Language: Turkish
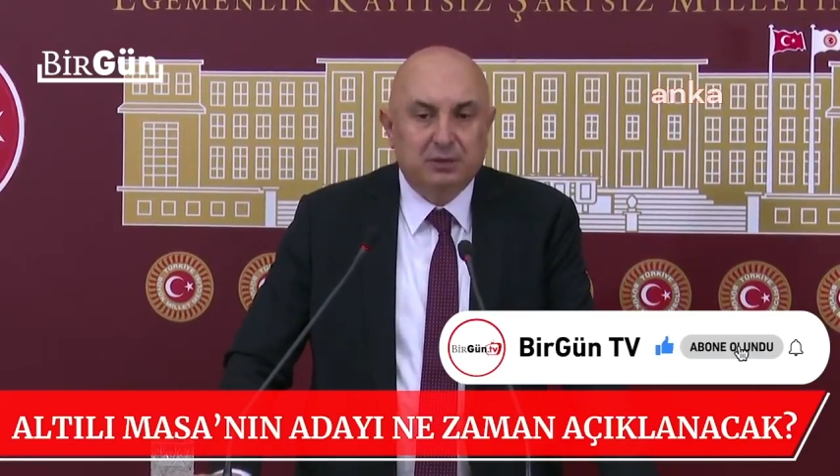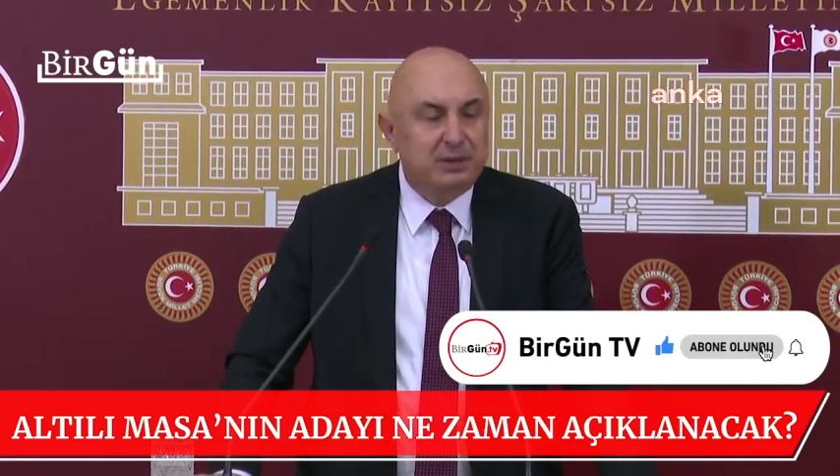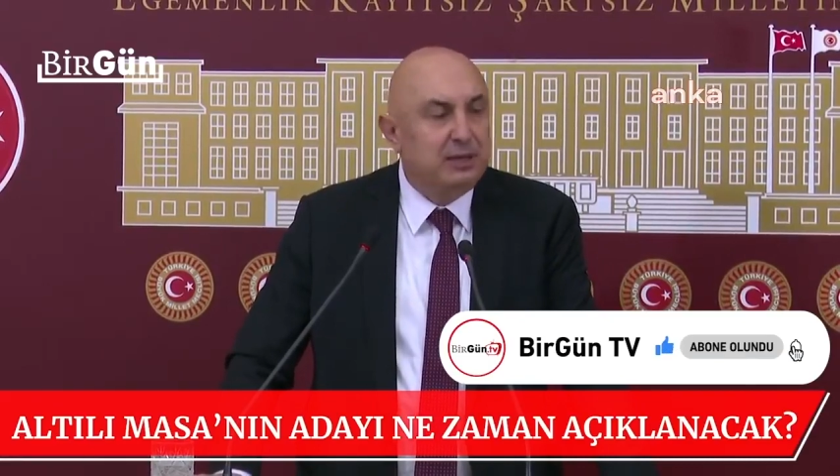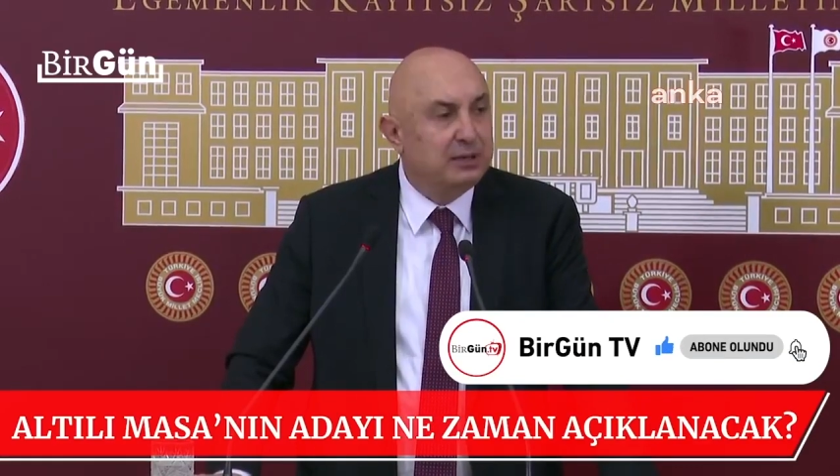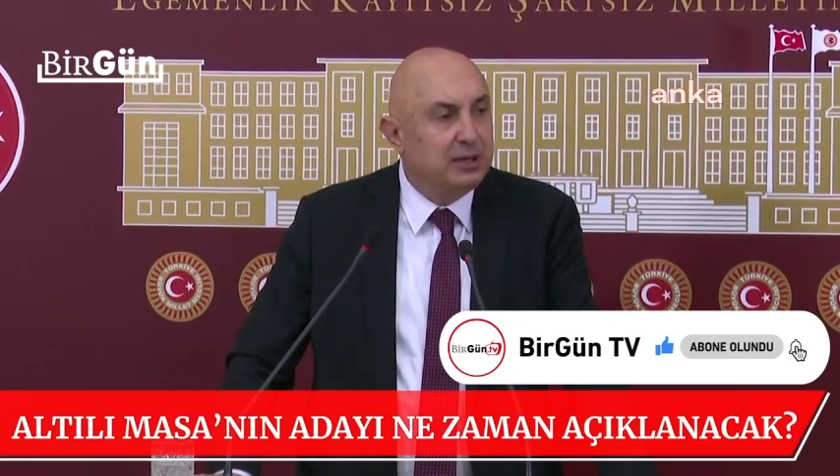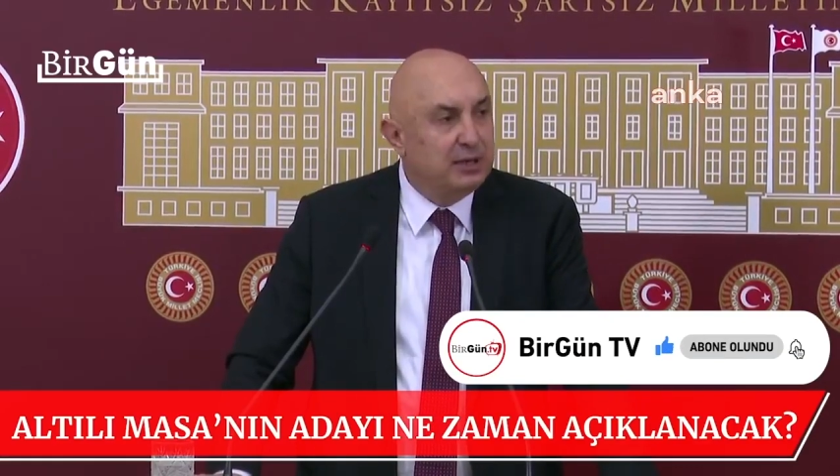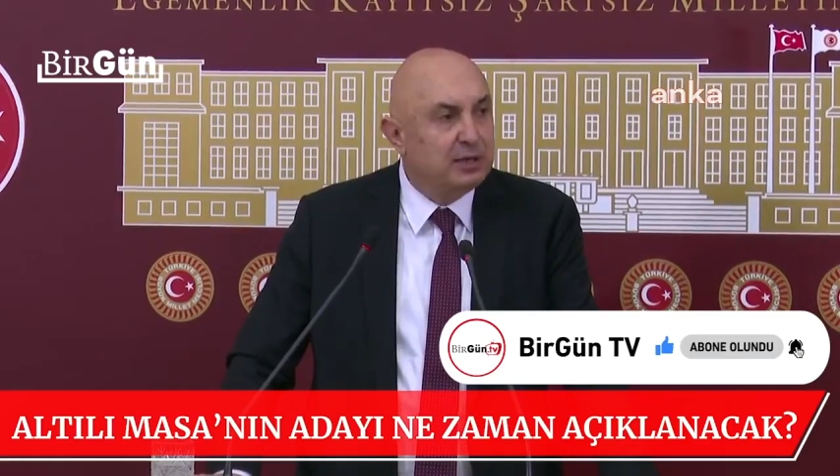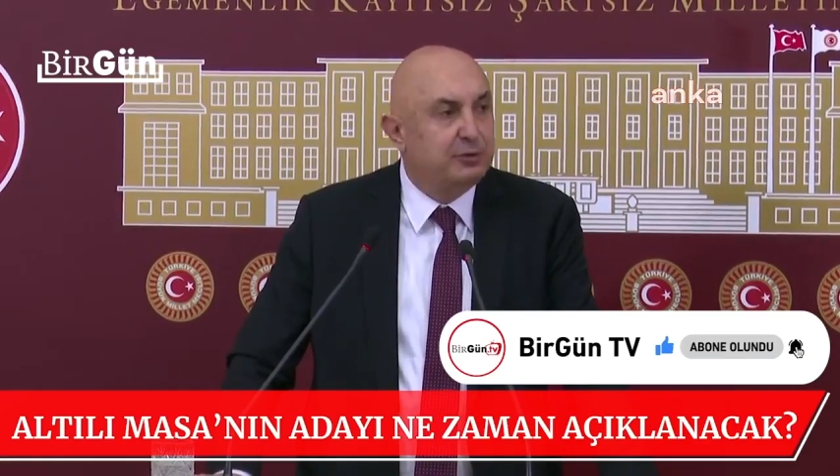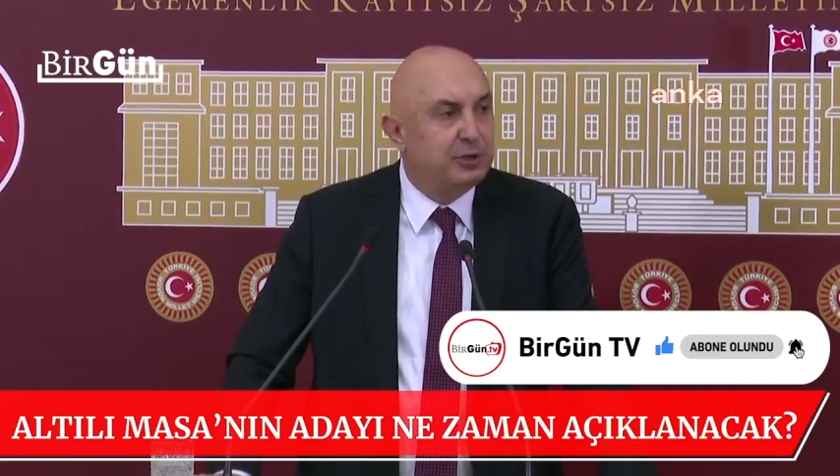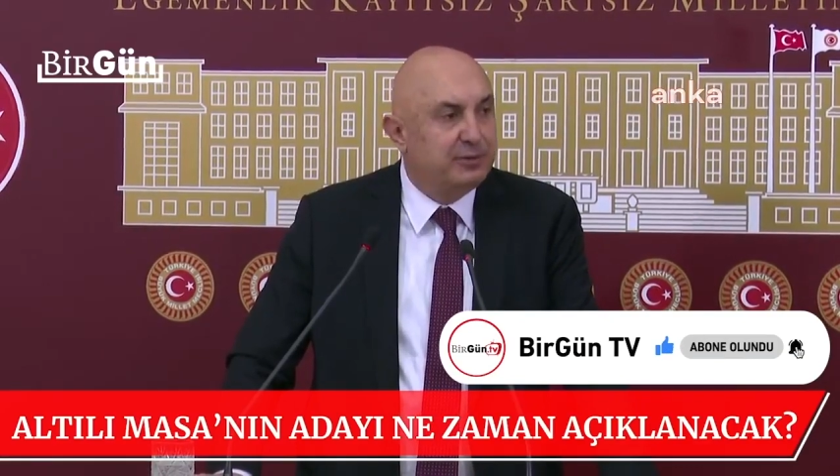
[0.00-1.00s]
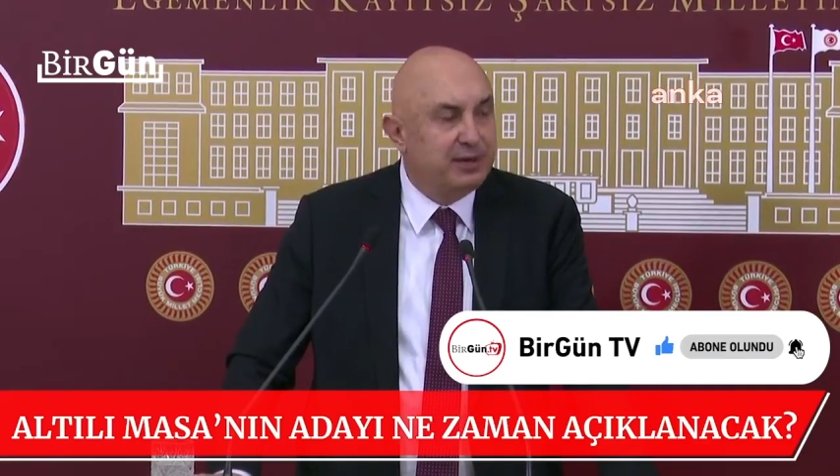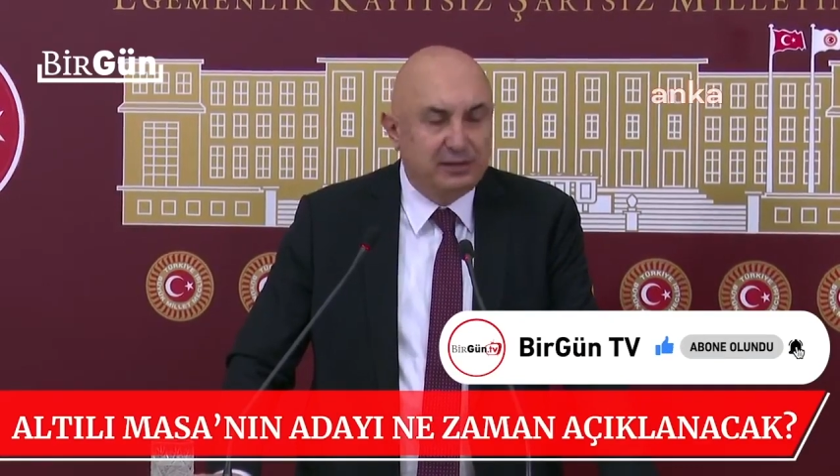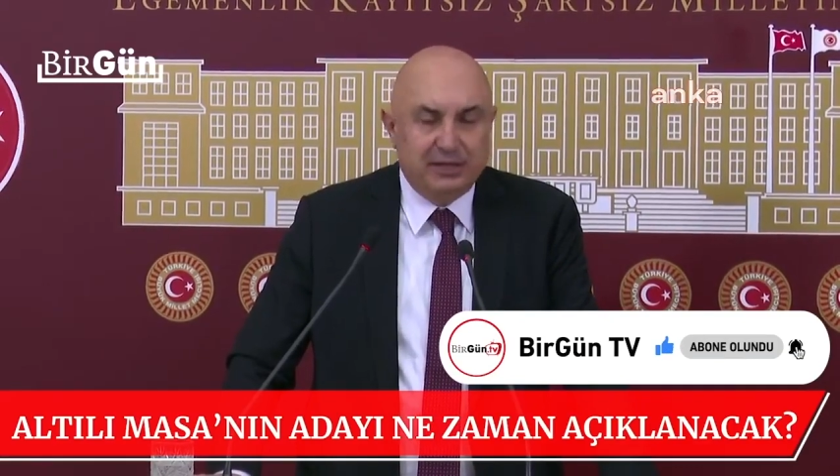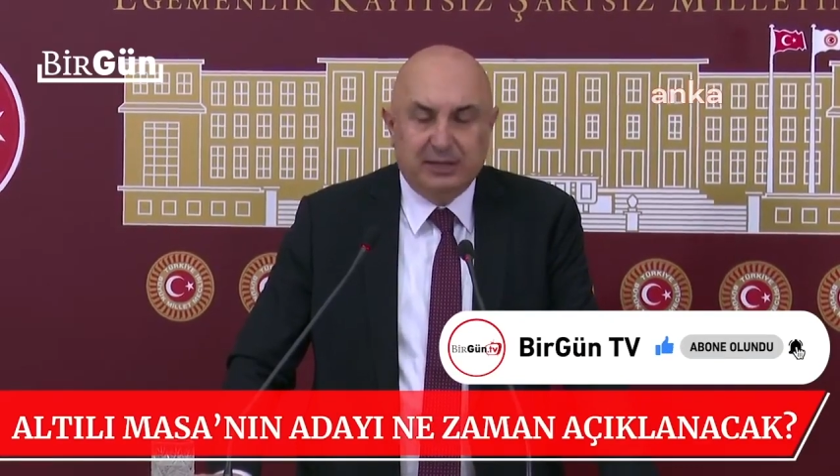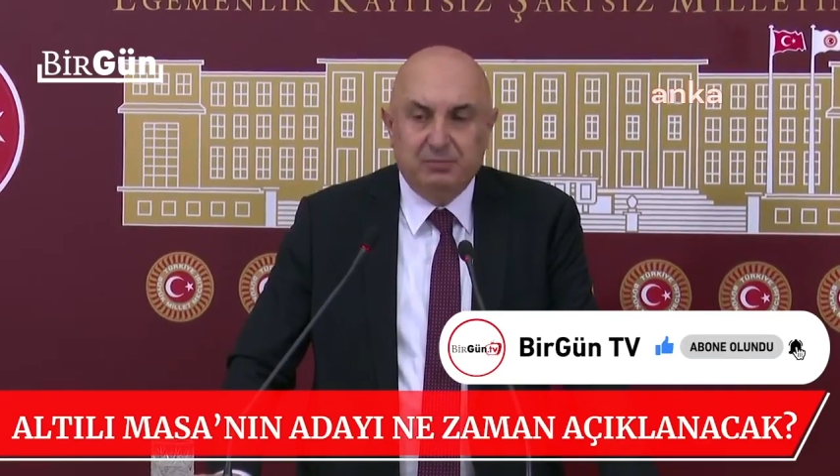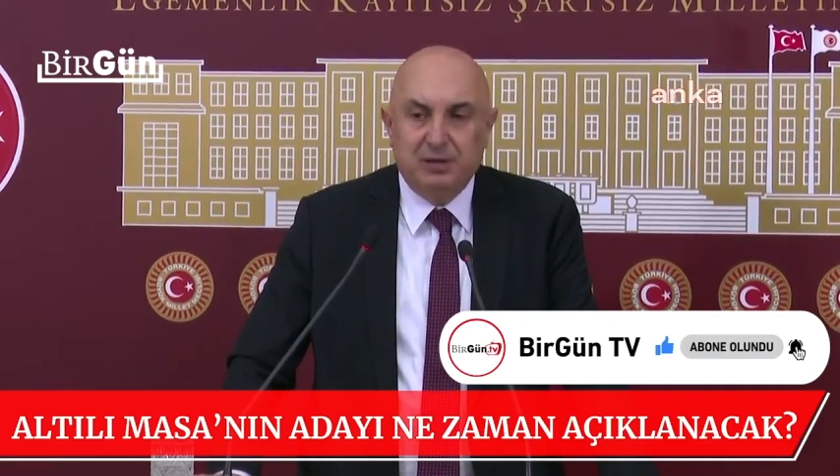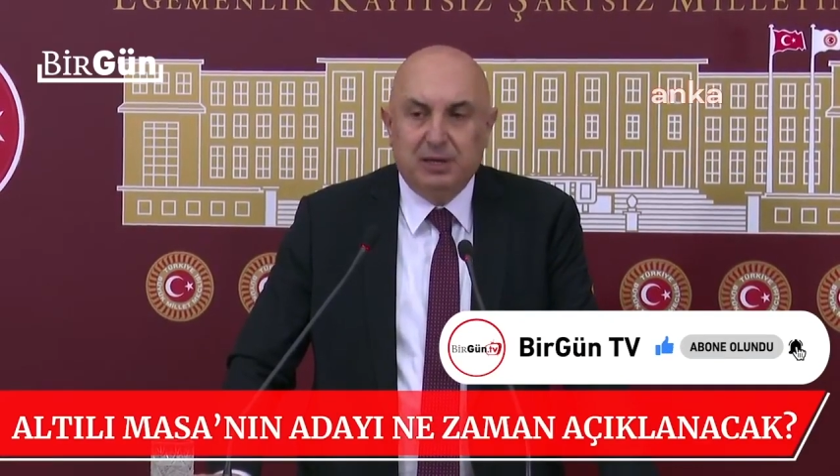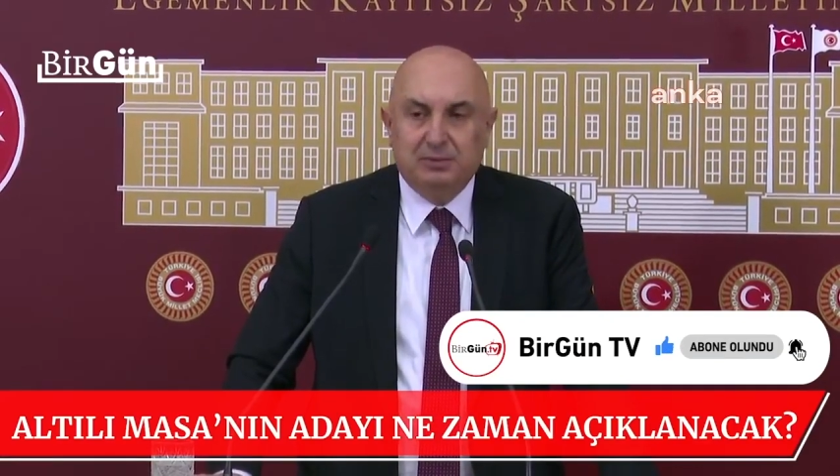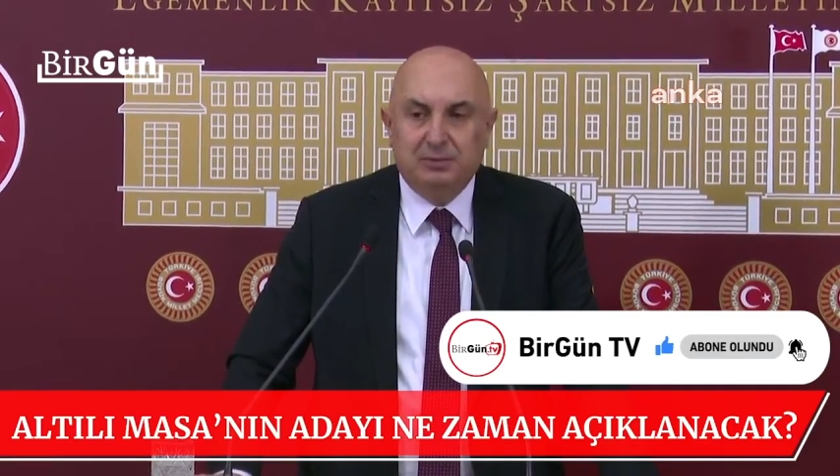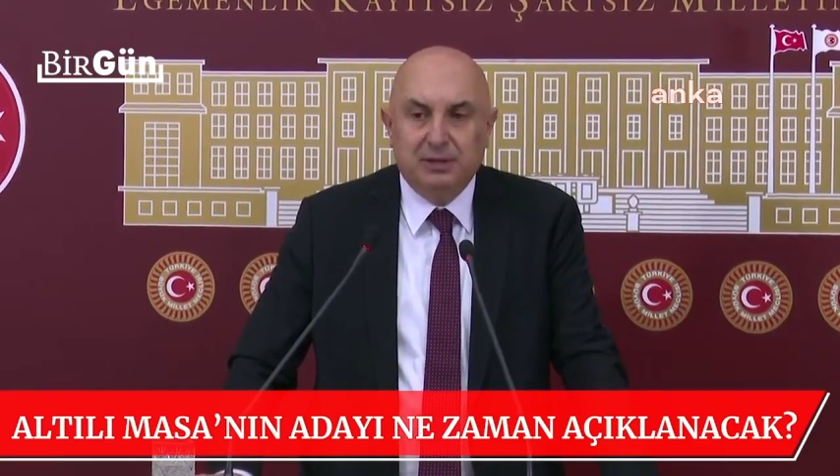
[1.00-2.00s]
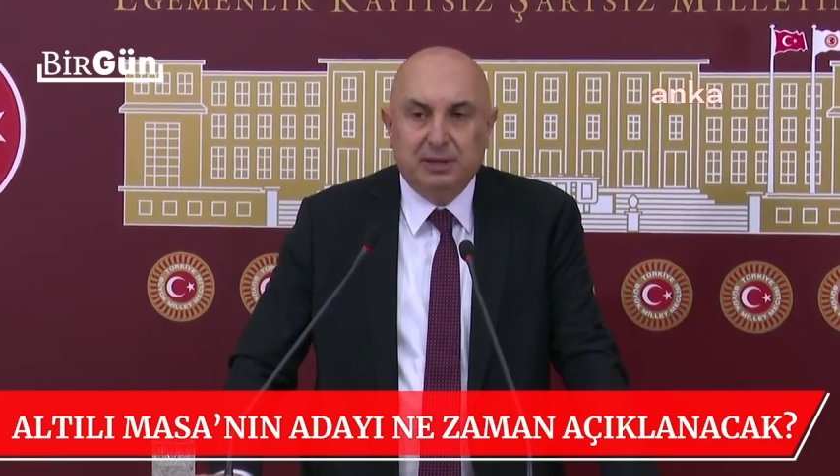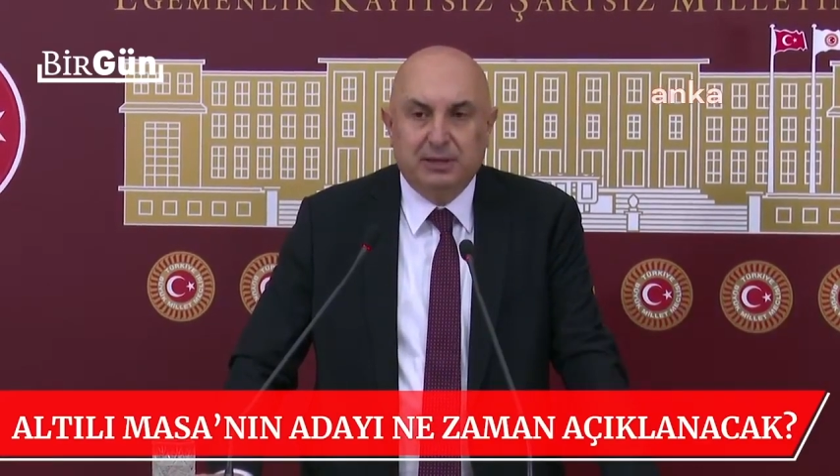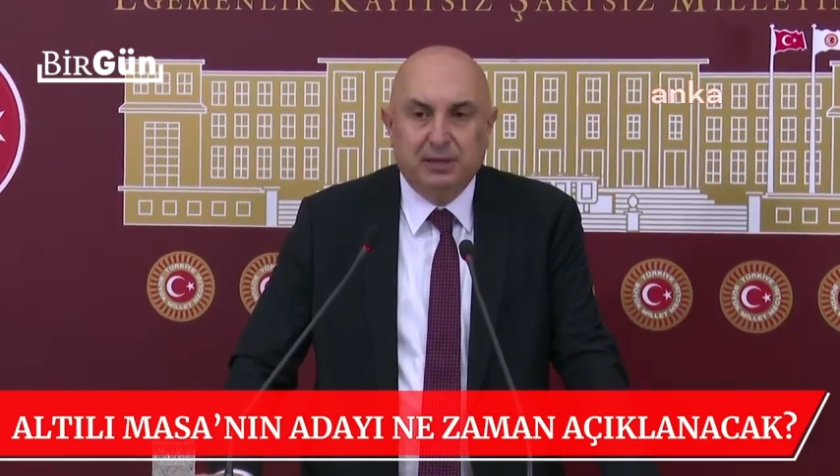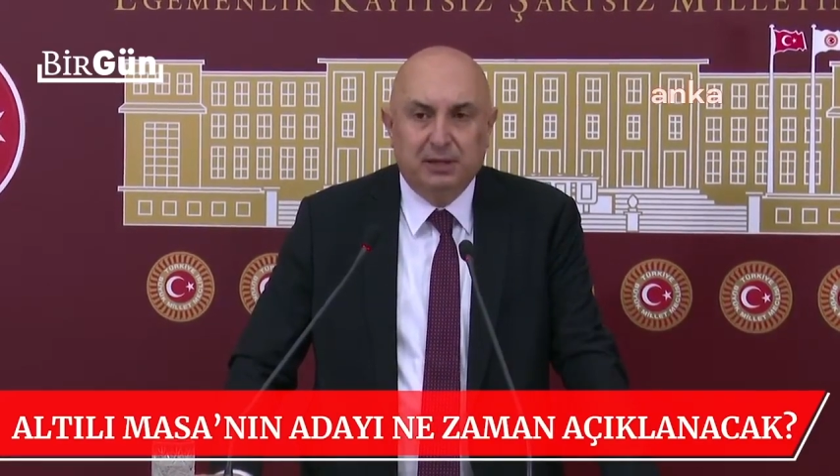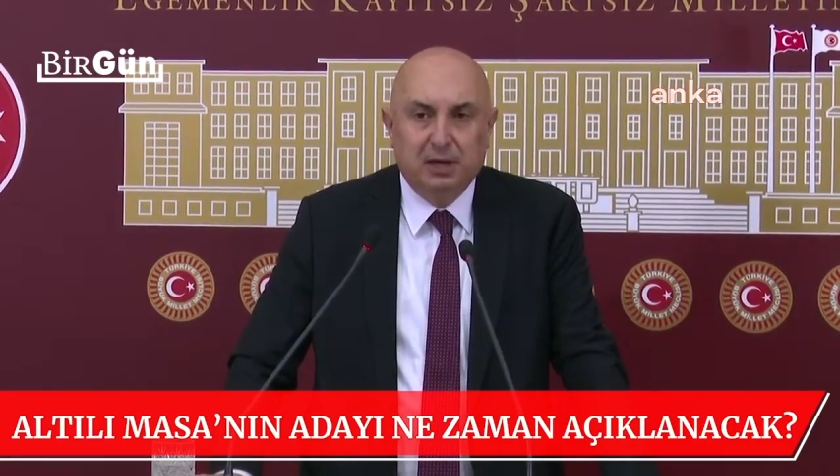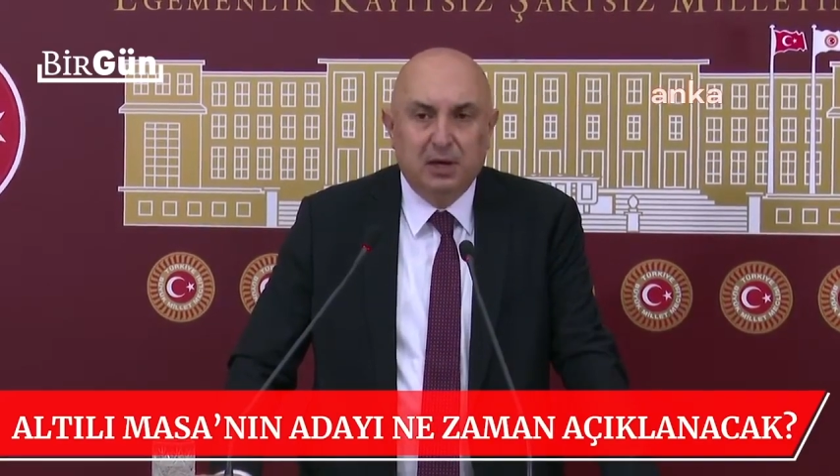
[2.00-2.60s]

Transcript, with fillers: Millete ne söz verdiyse millet masası